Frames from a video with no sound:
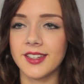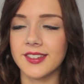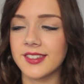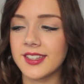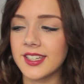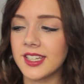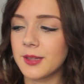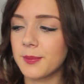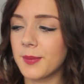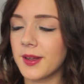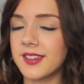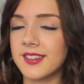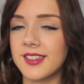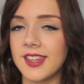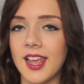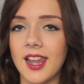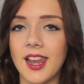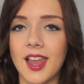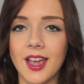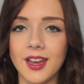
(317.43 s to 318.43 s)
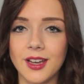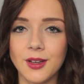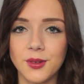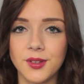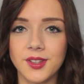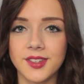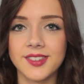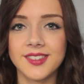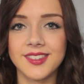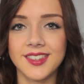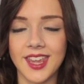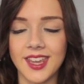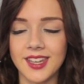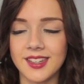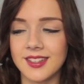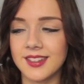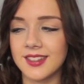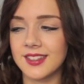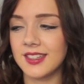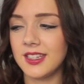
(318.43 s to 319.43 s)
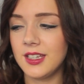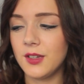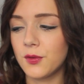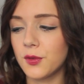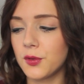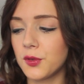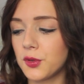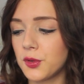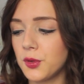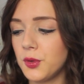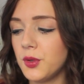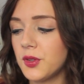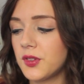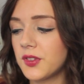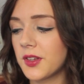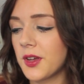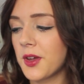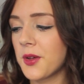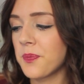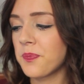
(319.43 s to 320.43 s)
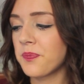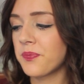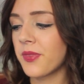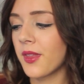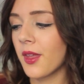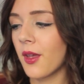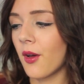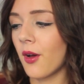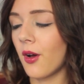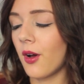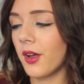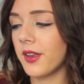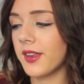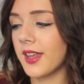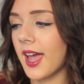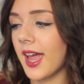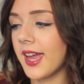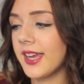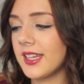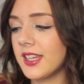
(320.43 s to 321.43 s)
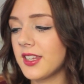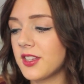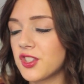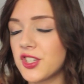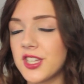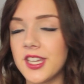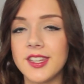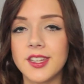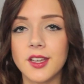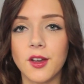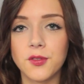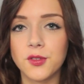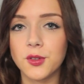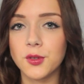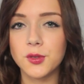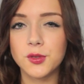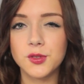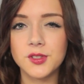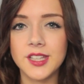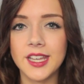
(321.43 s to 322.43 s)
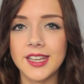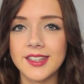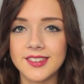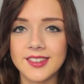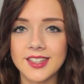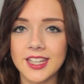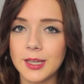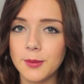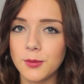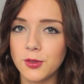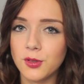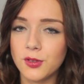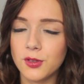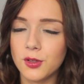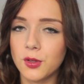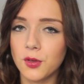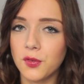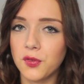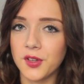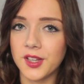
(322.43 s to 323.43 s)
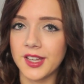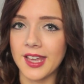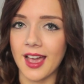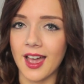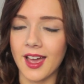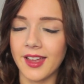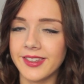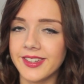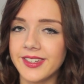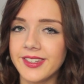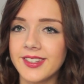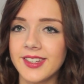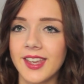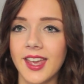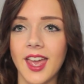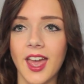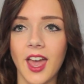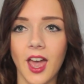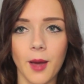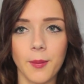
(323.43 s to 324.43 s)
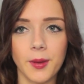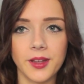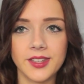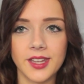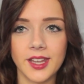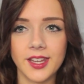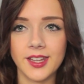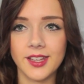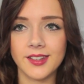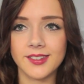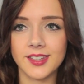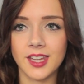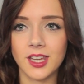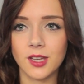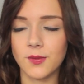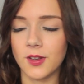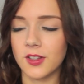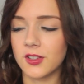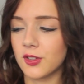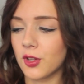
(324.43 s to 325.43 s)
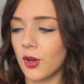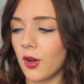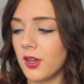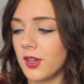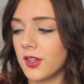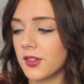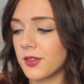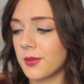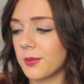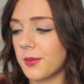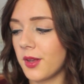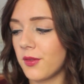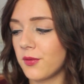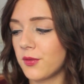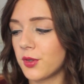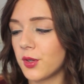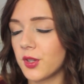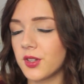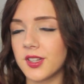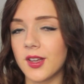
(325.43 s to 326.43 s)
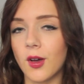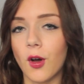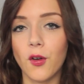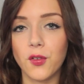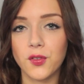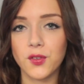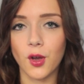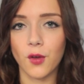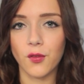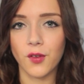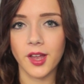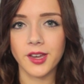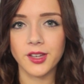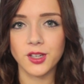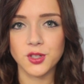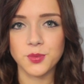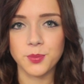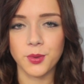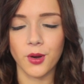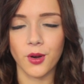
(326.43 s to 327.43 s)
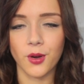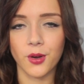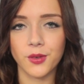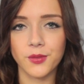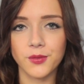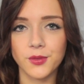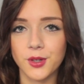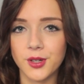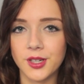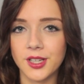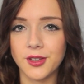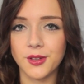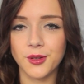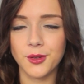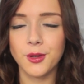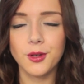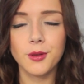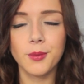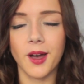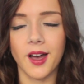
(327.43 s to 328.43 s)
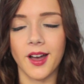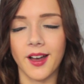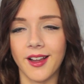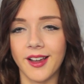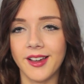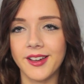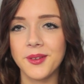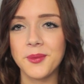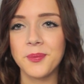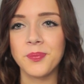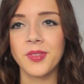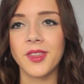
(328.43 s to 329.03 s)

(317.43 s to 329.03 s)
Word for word: Das riecht man sehr lange und ist sehr intensiv und süß. Und eigentlich stehe ich auf so extrem süße Düfte gar nicht. Aber der hier ist echt was Tolles und man wird oft drauf angesprochen, wirklich überall.